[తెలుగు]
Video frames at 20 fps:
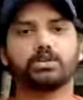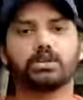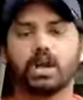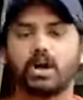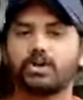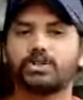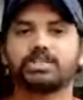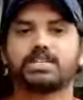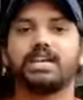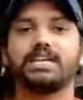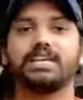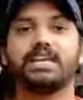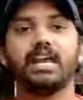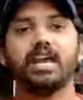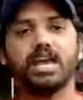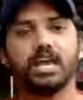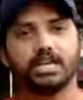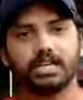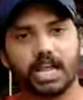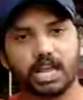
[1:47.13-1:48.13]
కావచ్చు కానీ
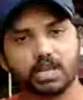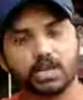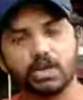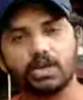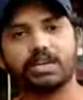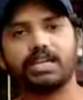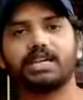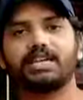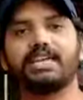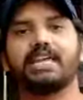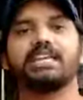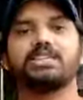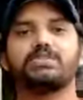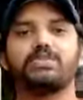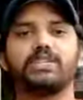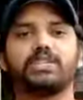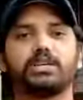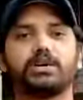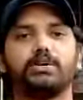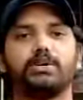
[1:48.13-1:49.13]
నల్గొండ కేసు
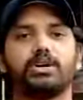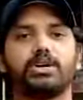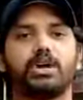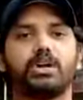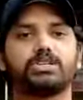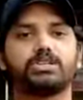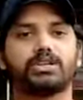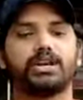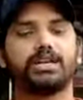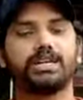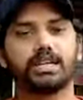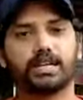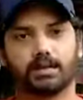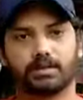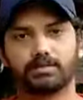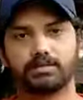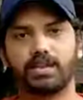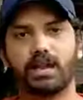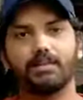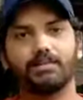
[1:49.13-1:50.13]
విషయంలో కావచ్చు కానీ
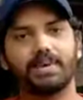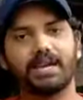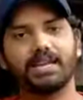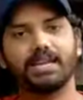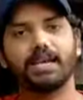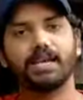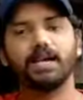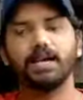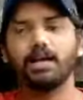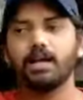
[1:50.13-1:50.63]
అమ్మాయిల